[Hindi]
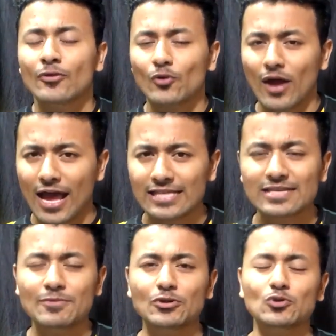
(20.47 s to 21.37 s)
तो
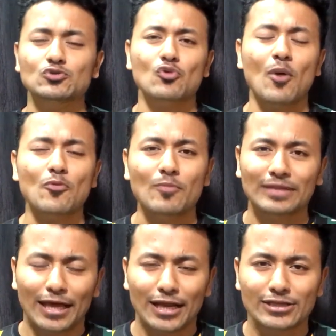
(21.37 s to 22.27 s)
ऐसे में दोस्तों आपको
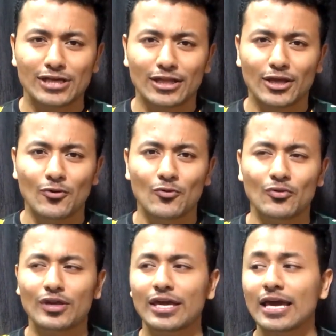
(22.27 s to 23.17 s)
बताना चाहता हूँ
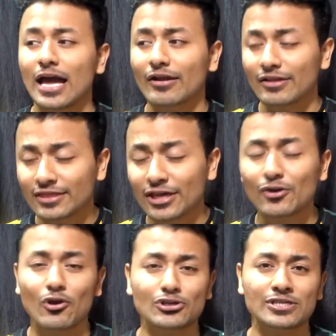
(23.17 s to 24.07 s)
कि ऋतिक
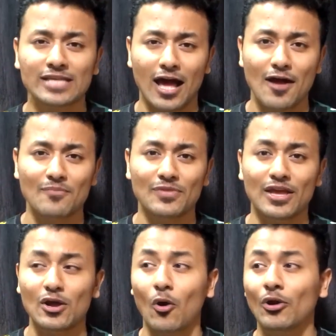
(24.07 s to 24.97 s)
रोशन साहब
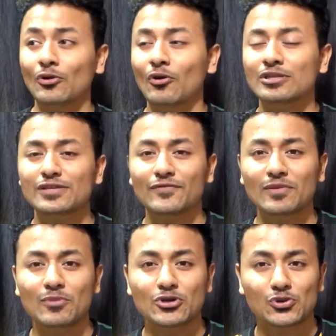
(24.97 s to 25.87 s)
ने कौन कौन सी
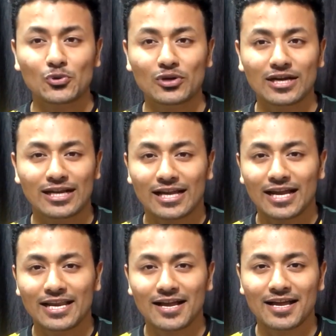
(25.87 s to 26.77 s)
फिल्में छोड़कर
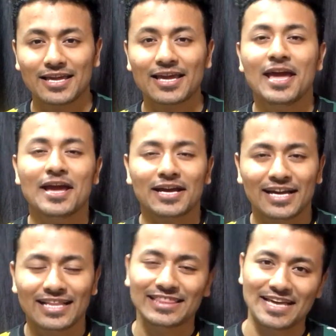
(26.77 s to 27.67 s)
कहीं ना कहीं
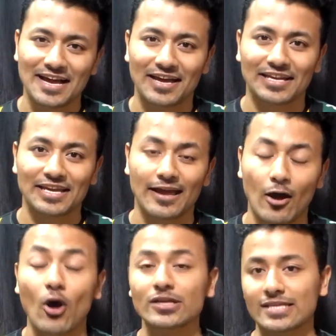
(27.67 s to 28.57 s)
गलतियाँ करी हैं
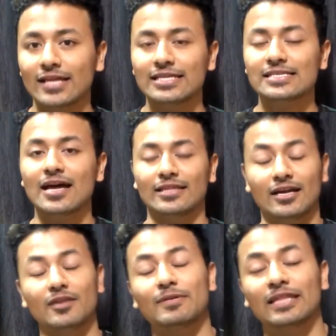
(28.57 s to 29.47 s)
और साथ ही साथ
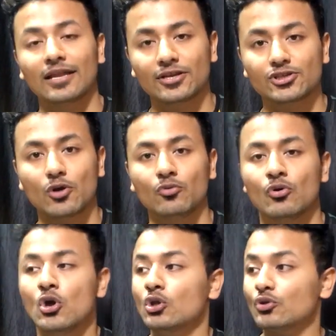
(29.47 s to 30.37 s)
अगर बताना चाहूँ
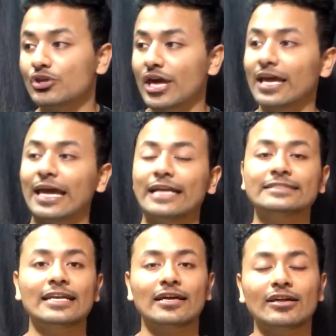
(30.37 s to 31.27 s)
तो ये
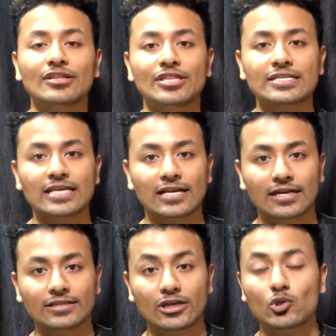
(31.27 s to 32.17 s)
कैरेक्टर अगर ऋतिक सर
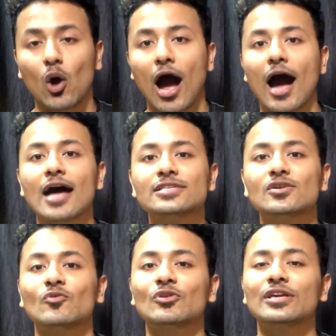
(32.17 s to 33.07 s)
करते तो आज
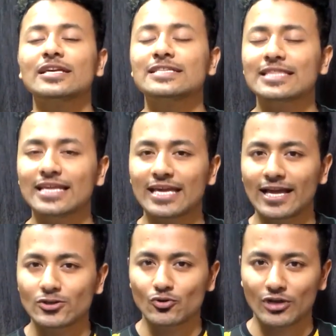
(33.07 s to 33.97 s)
उनकी ज़िंदगी
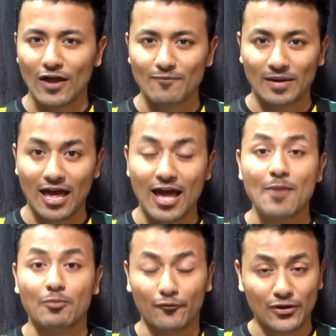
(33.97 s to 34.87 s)
का जो ग्राफ बड़ा
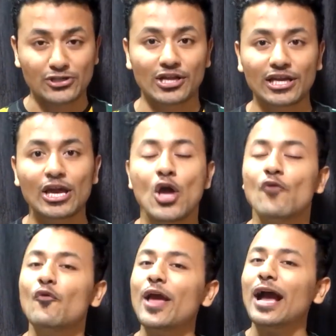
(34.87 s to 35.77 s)
है प्रोफेशनली
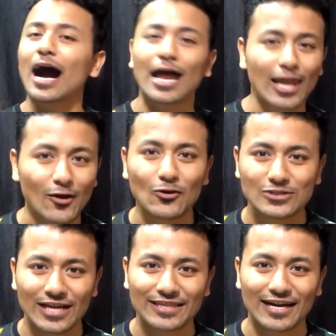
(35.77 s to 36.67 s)
वो एक अलग हो
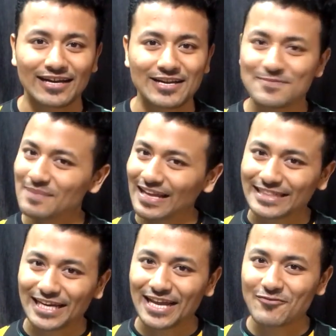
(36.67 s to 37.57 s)
जाता
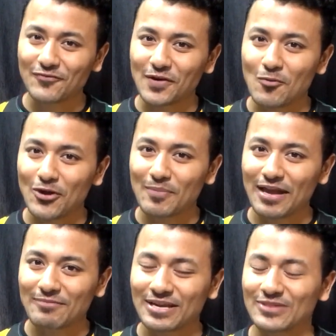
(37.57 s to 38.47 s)
बात करें उन फिल्मों के
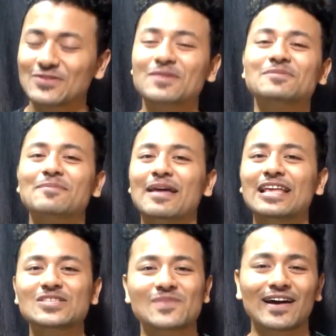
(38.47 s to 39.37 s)
बारे में तो सबसे
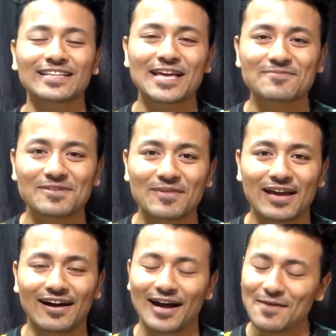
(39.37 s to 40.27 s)
पहले स्वागत है आप सभी
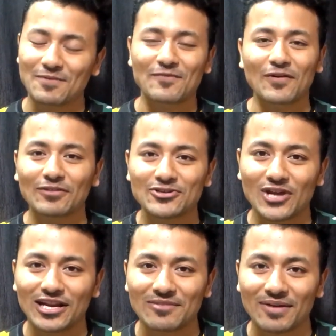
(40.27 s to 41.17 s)
का आपके फेवरेट
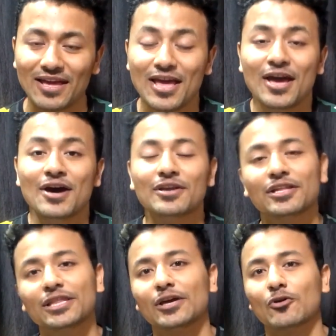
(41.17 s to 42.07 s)
चैनल में
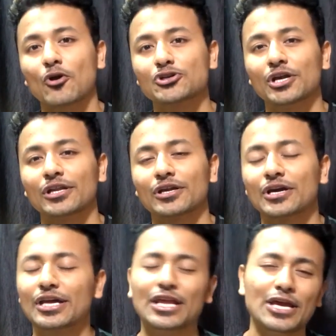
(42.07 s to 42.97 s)
ऋतिक रोशन
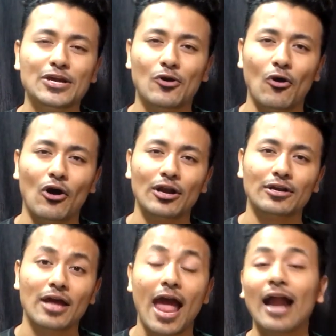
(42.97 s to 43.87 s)
ग्रीक
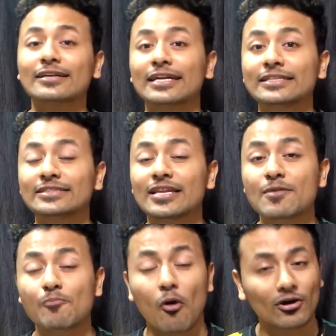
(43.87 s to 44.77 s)
गॉड एक्टिंग
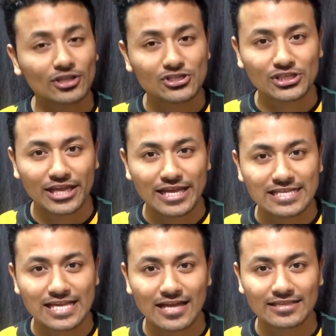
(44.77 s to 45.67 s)
जिन्हें बहुत अच्छी तरीके
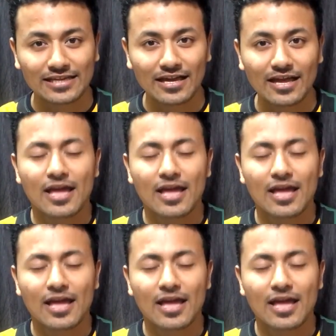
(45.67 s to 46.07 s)
से आती है